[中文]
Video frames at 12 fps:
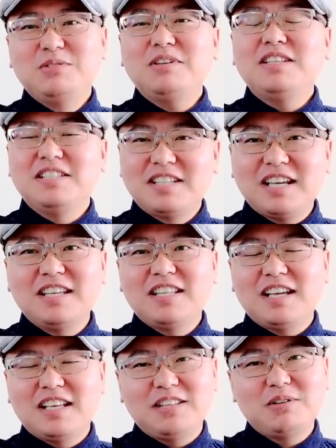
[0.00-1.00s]
你说你这一
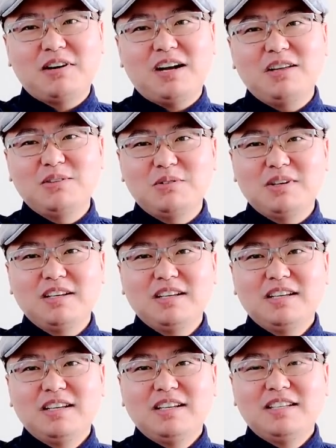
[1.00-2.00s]
代研究汉学，
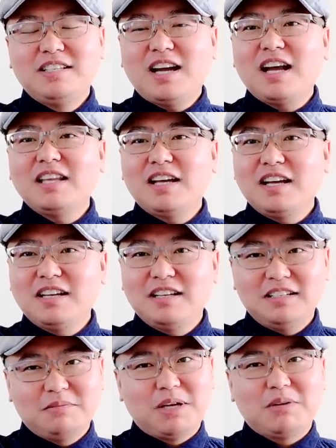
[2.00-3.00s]
下一
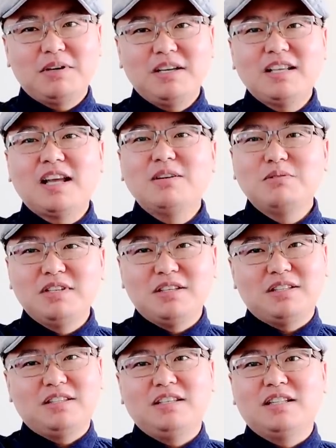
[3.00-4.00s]
代美国人研究
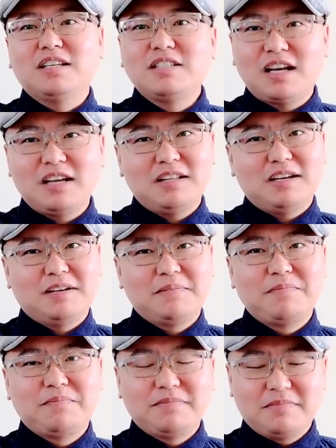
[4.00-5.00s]
你你的下一代，
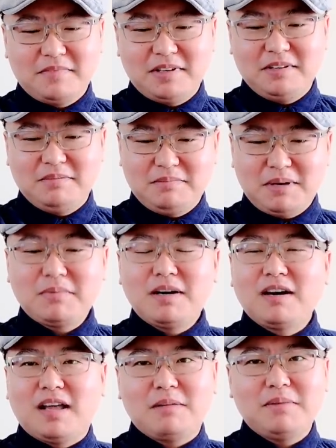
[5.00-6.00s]
慢
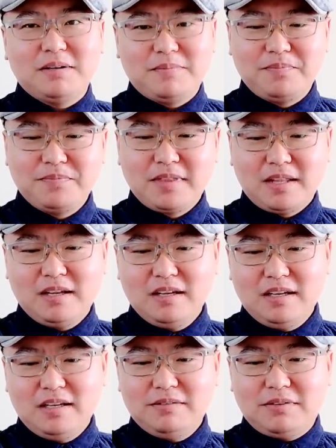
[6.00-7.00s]
慢来吧。
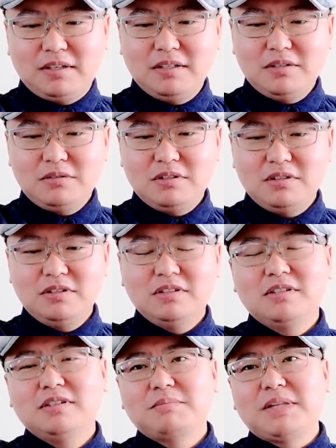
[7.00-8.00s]
反正就
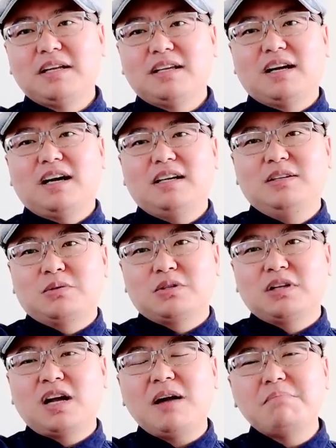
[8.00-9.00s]
是，哎呀，有
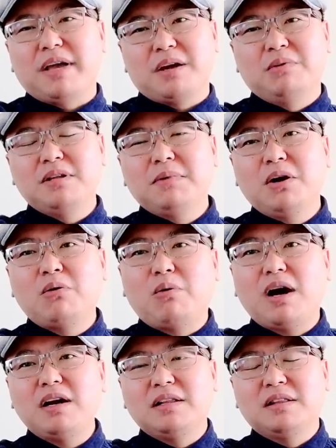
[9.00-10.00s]
时候看美国那帮
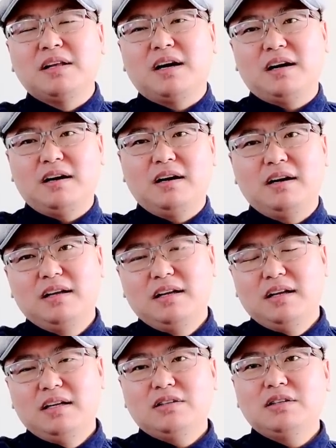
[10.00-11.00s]
华人啊，
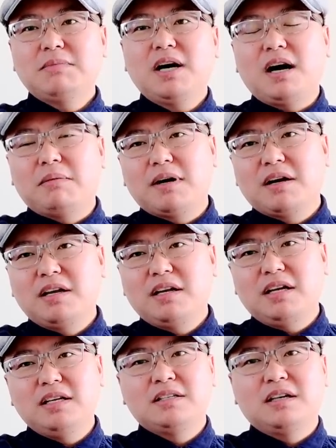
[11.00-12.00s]
就 m e r i c
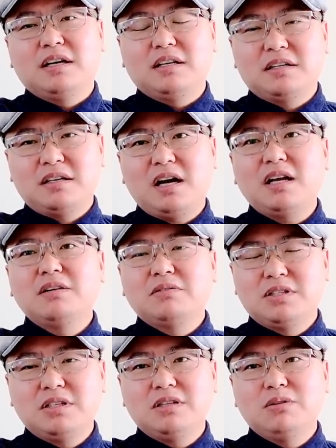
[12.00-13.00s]
A 车，看
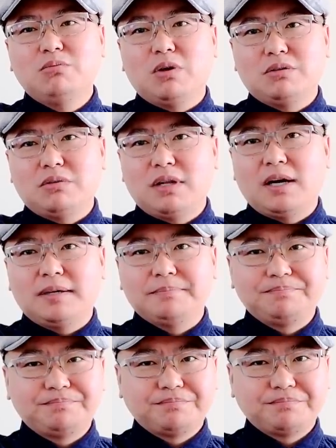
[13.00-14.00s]
着其实我觉得，